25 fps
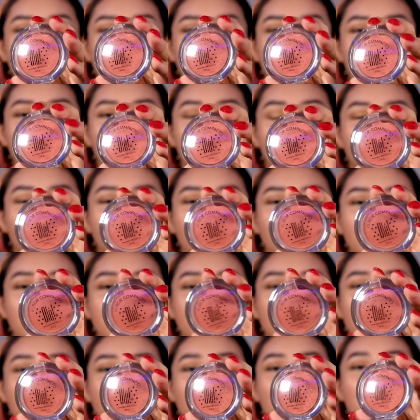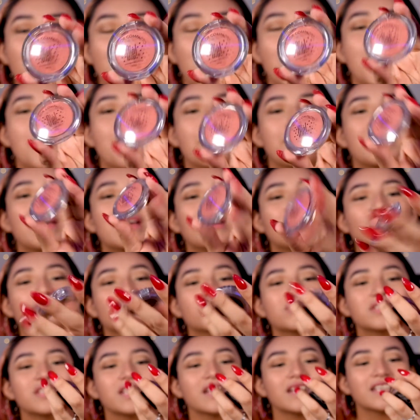La verdad es que me
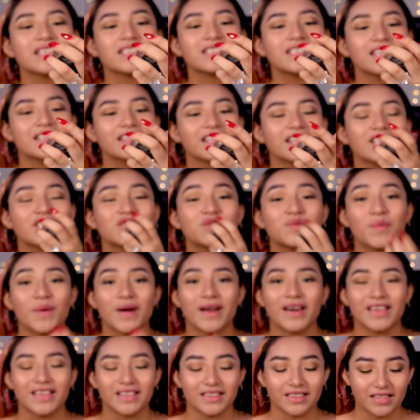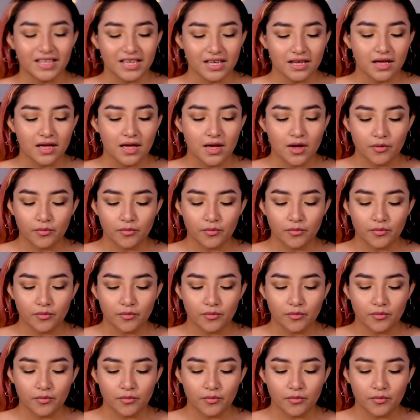gusta que sea transparente